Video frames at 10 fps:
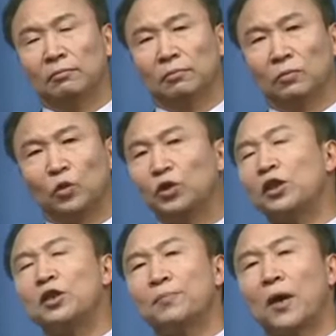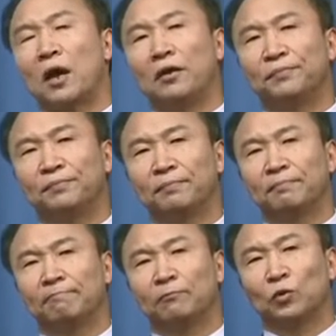对身体不好，
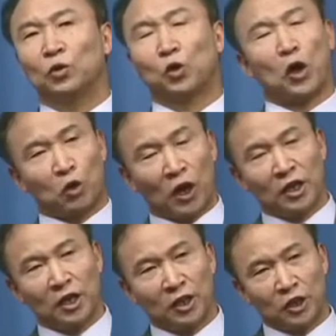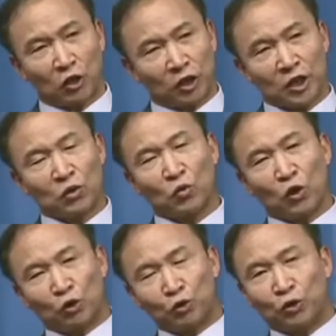所以说要跟
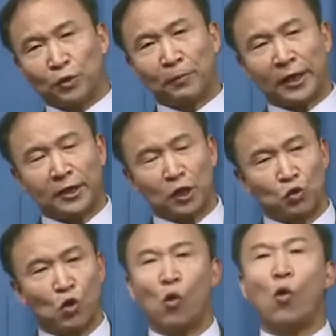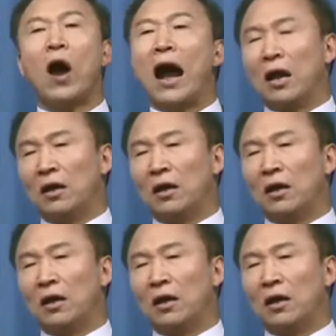过去陪她说话。